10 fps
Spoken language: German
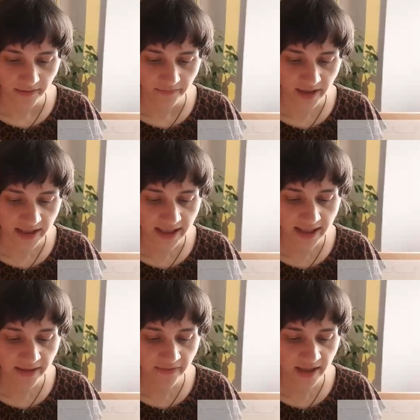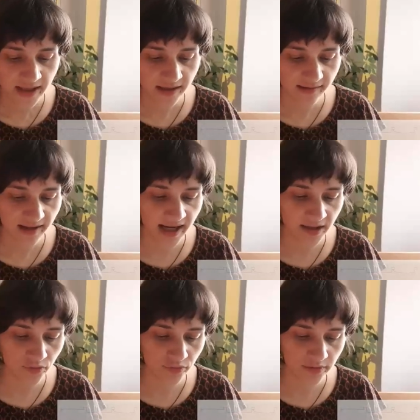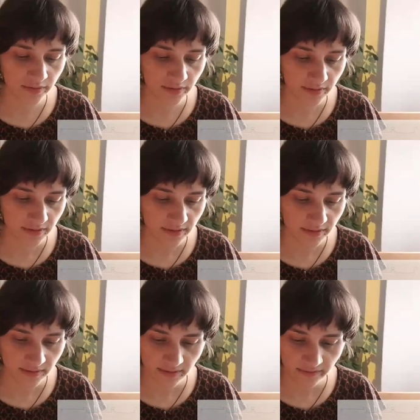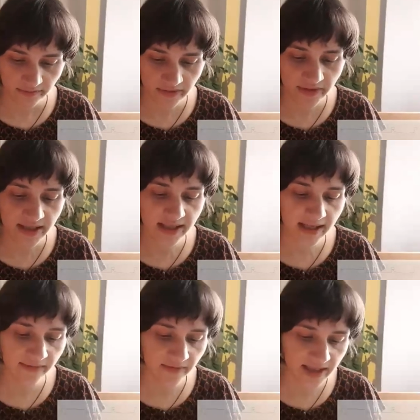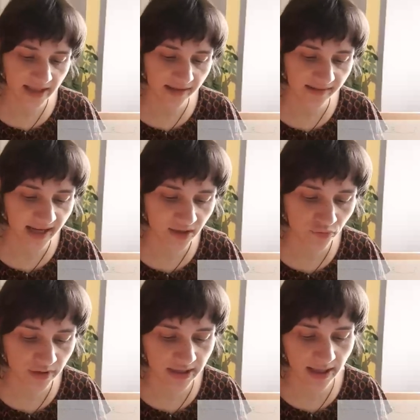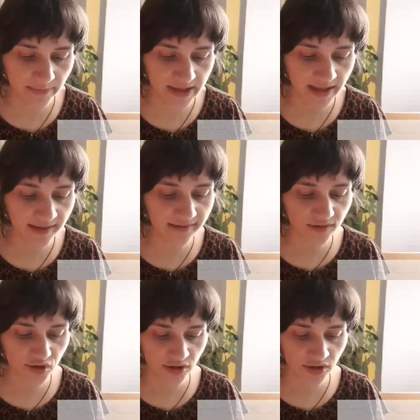Wenn die gegenwärtige Zeit nun, wenn wir die gegenwärtige Zeit nun die kapitalistische